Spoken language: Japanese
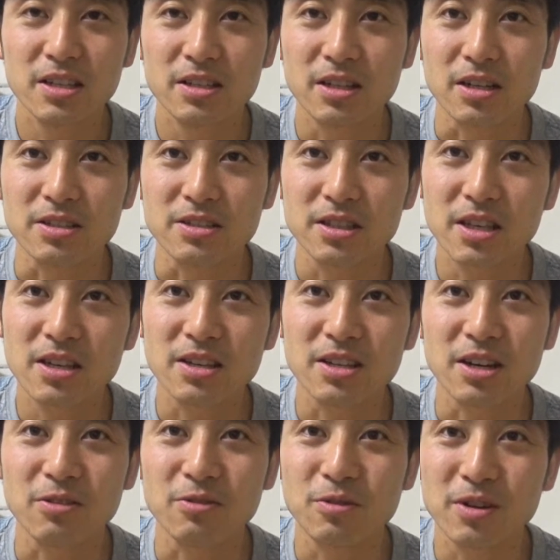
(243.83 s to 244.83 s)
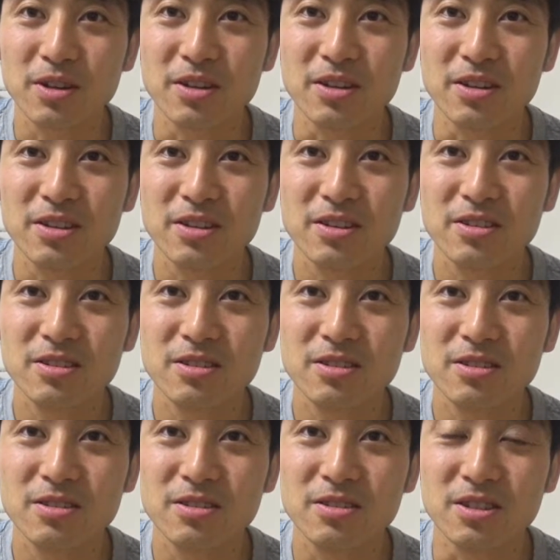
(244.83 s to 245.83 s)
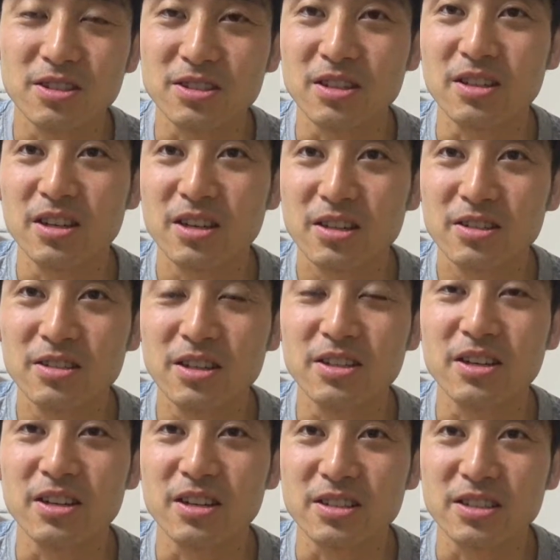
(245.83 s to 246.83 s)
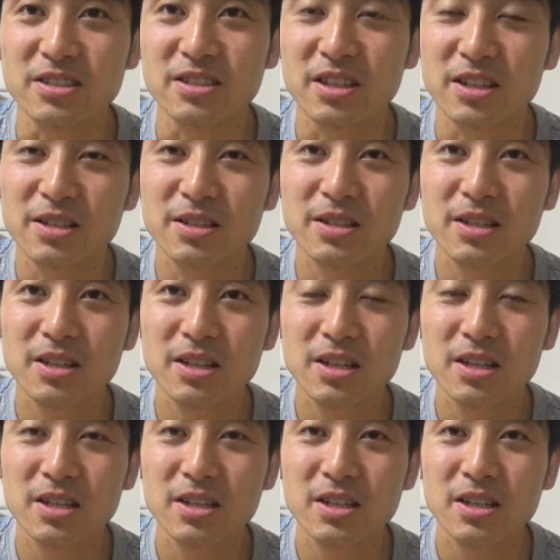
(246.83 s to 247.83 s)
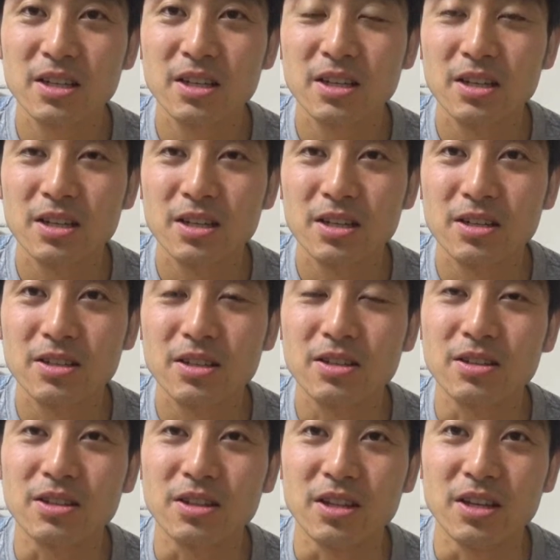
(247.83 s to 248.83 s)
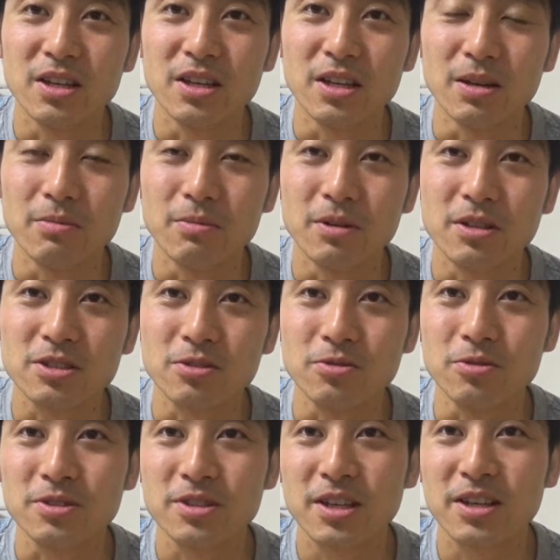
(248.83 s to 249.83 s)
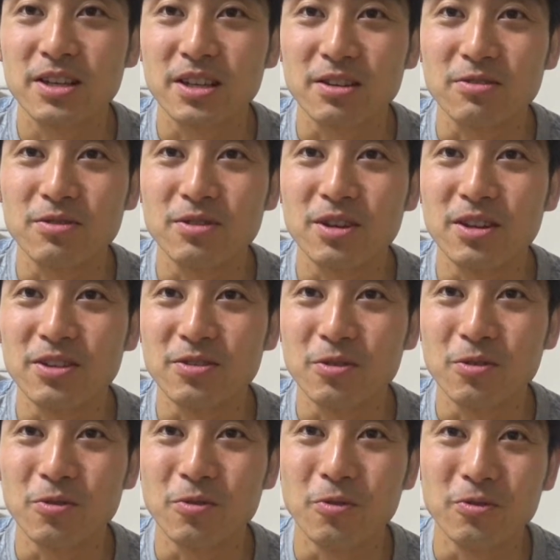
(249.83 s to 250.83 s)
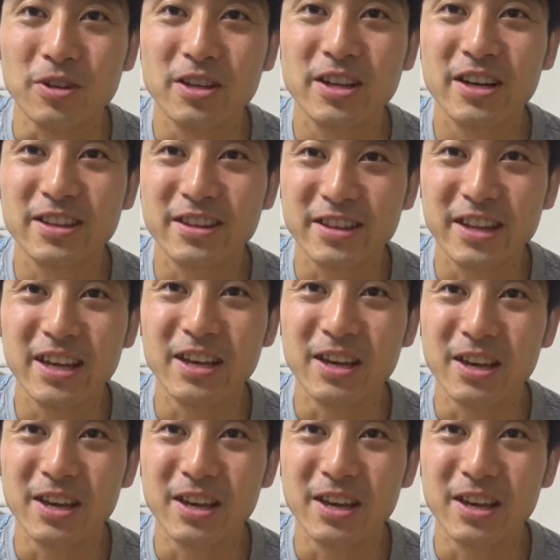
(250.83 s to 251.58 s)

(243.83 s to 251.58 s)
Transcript: なんか1100円でしたね。値段がですね。なんで、まあその1100円のお値段で